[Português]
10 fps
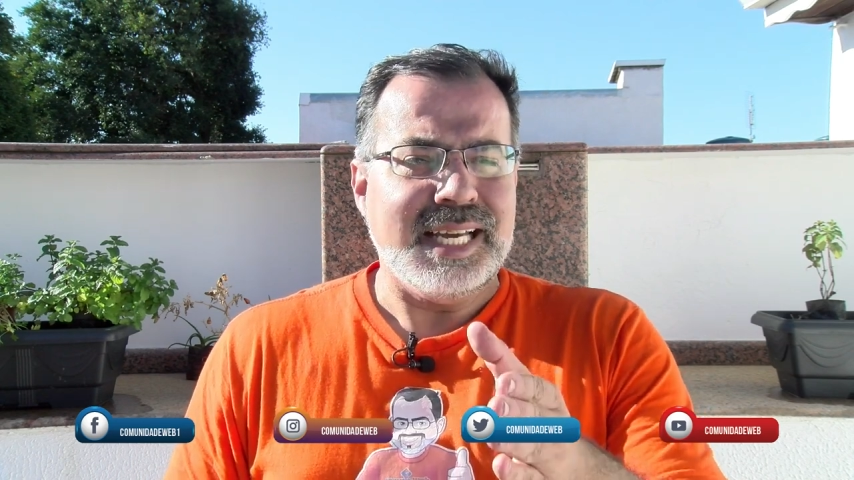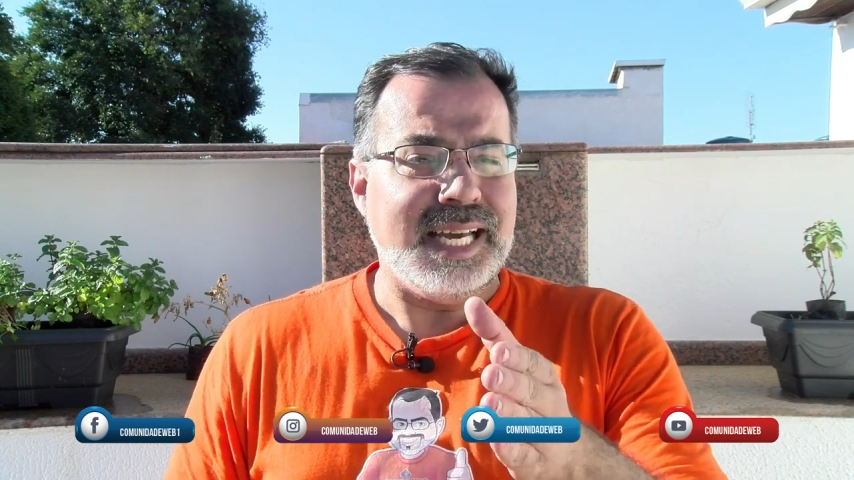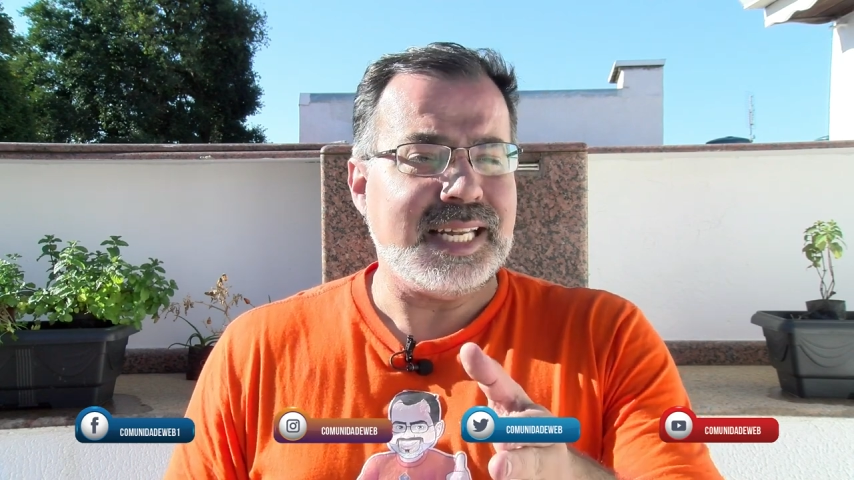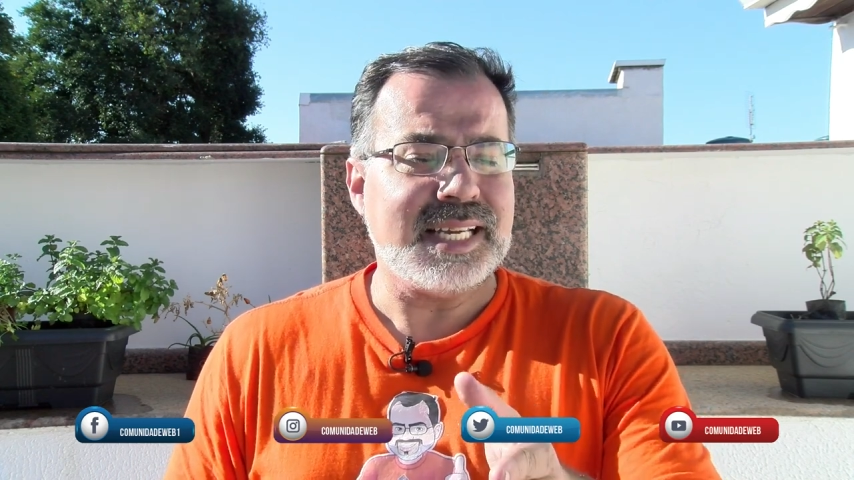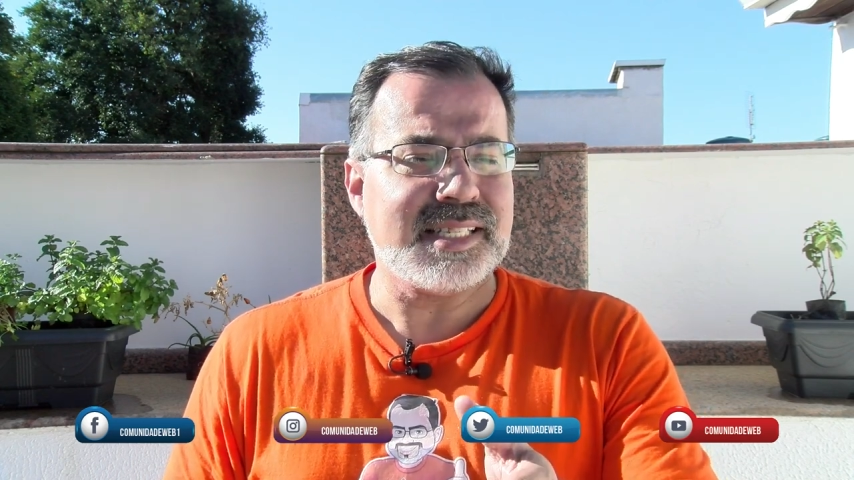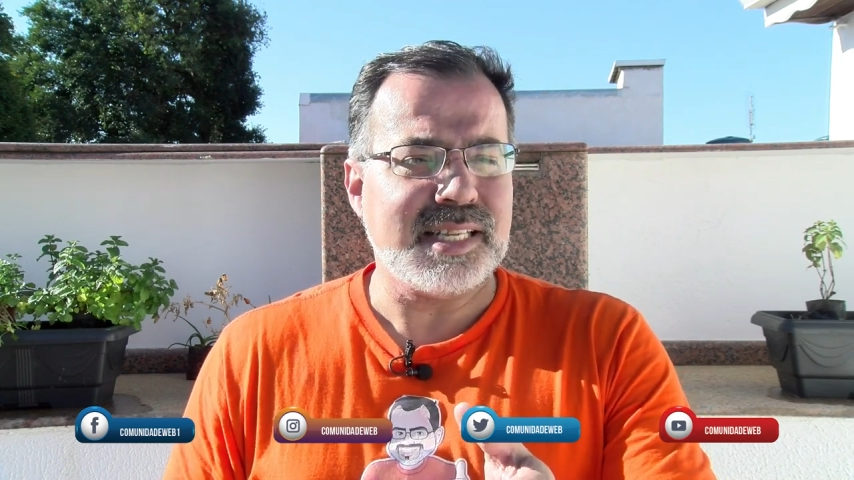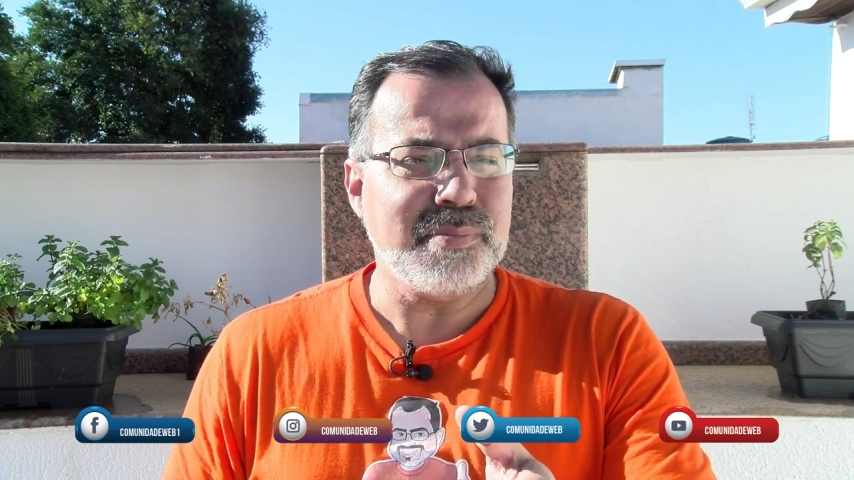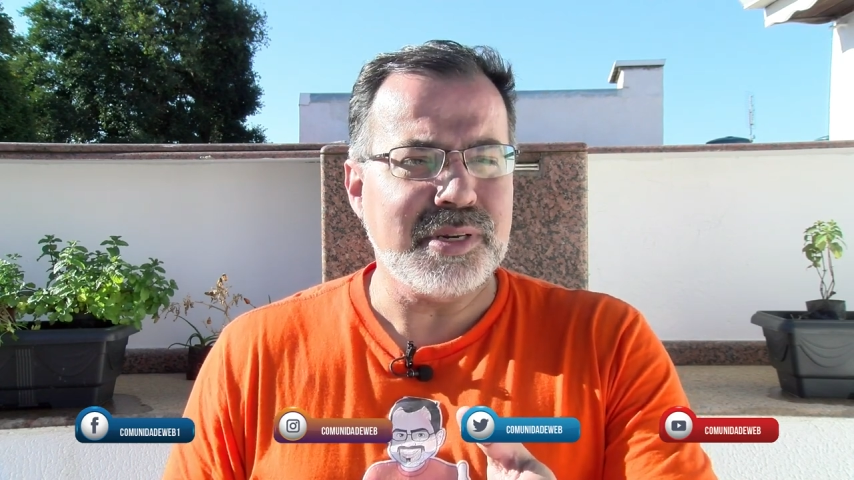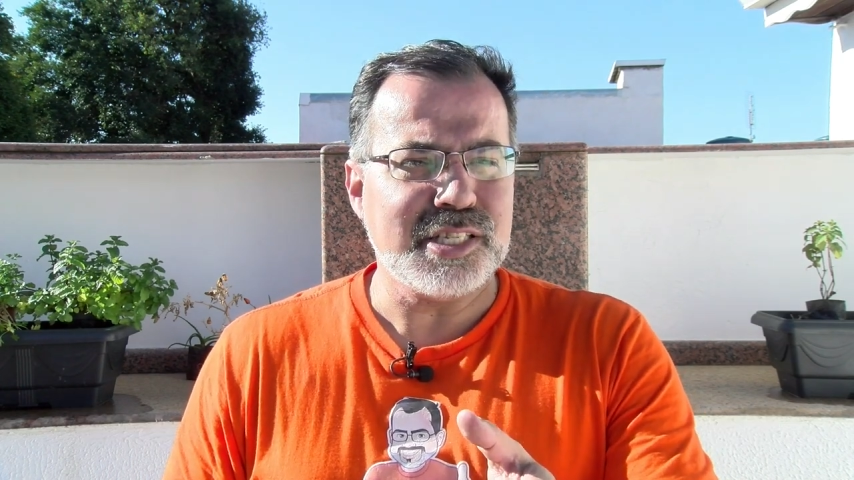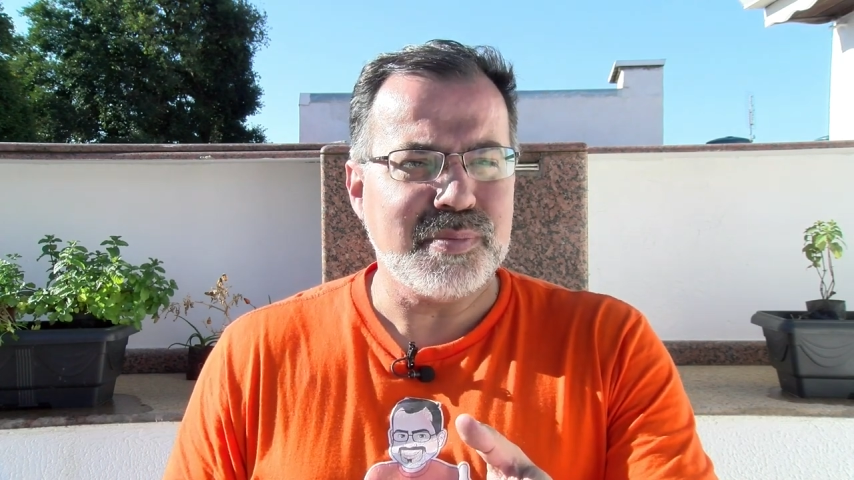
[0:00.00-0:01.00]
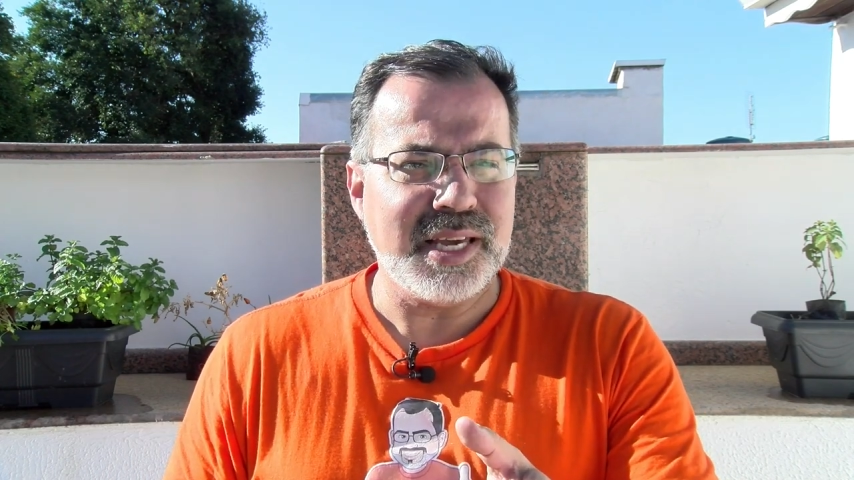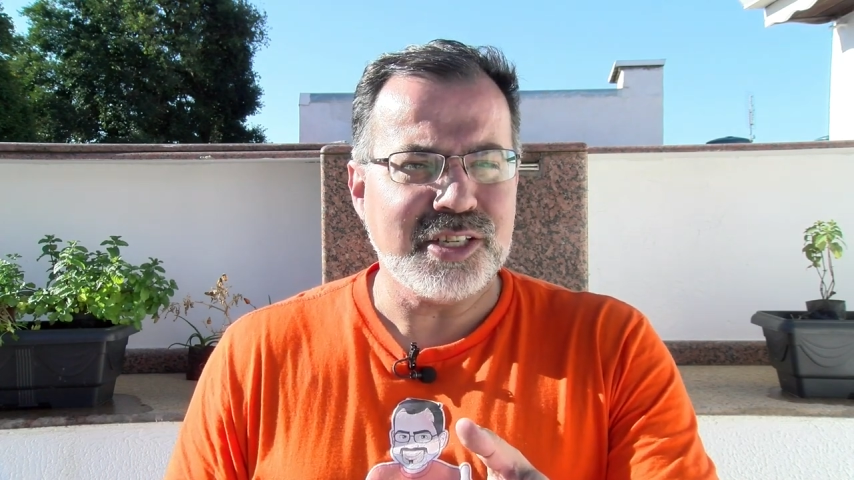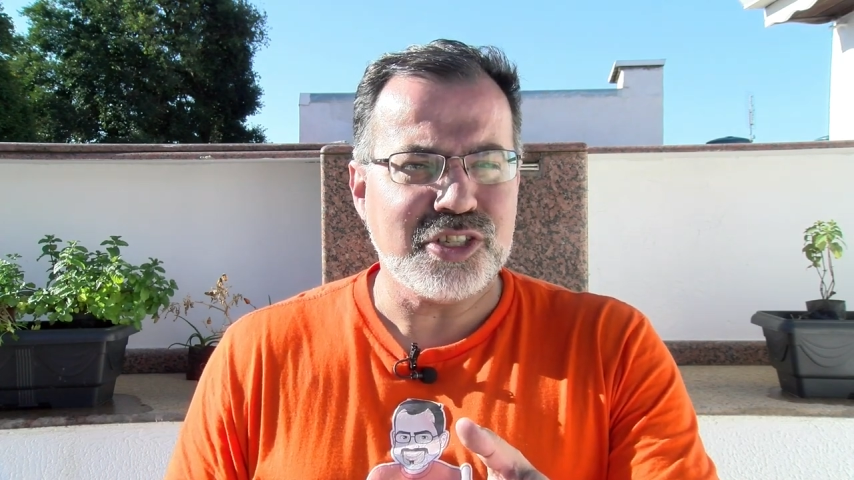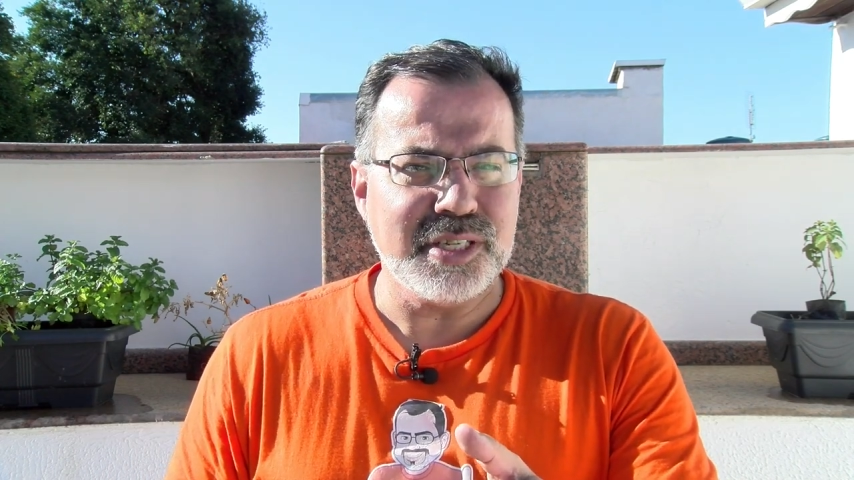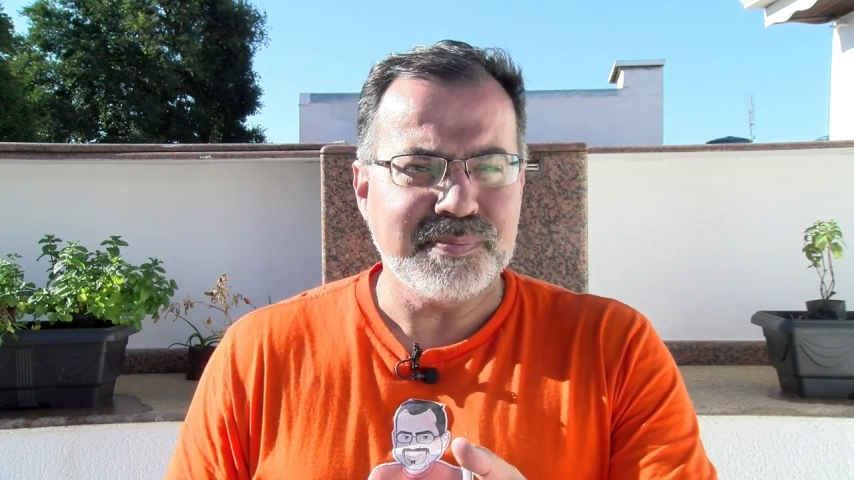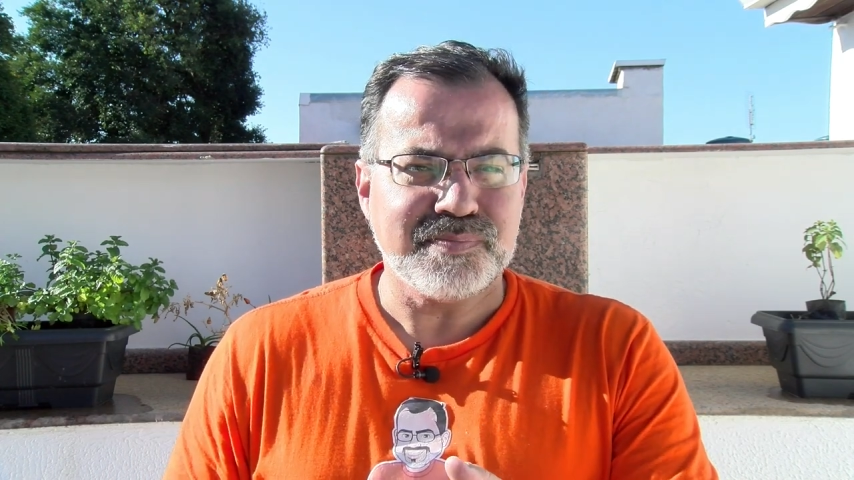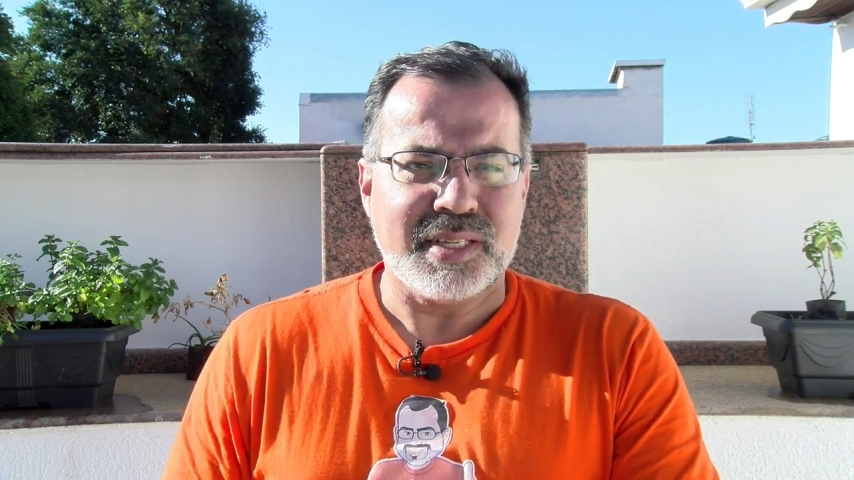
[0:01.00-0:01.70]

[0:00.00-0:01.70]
ela simplesmente